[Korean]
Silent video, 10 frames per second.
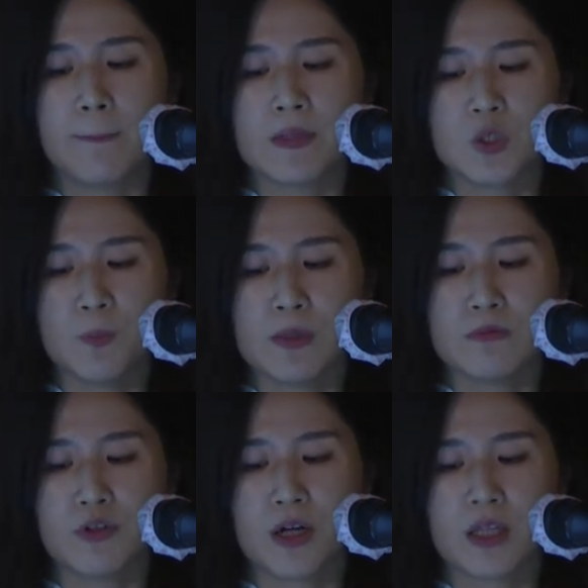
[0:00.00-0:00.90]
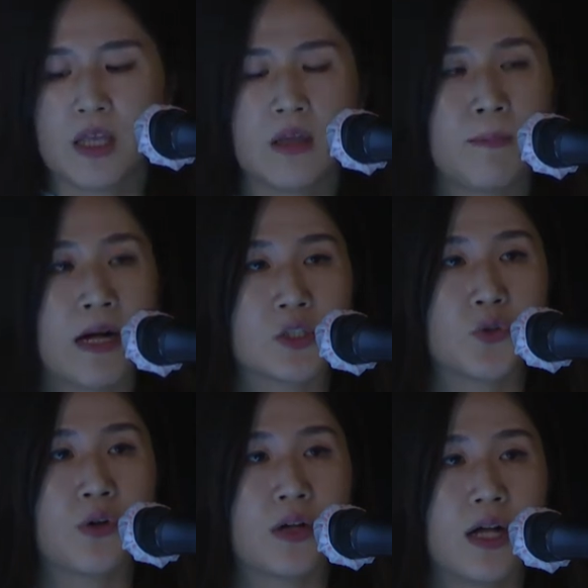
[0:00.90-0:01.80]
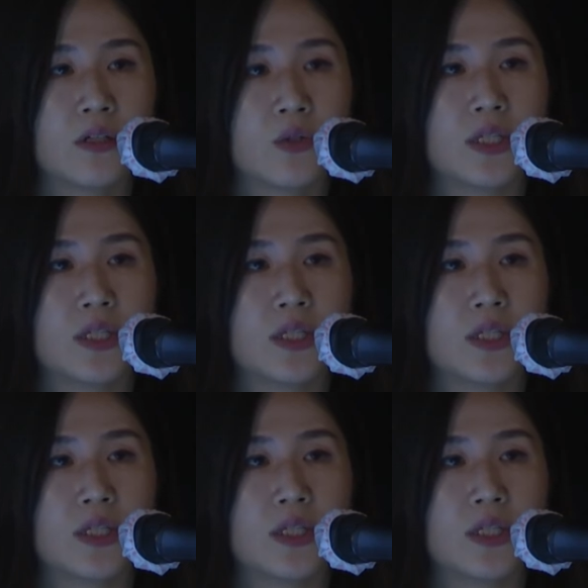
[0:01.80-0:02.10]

민속박물관의 방정원과 그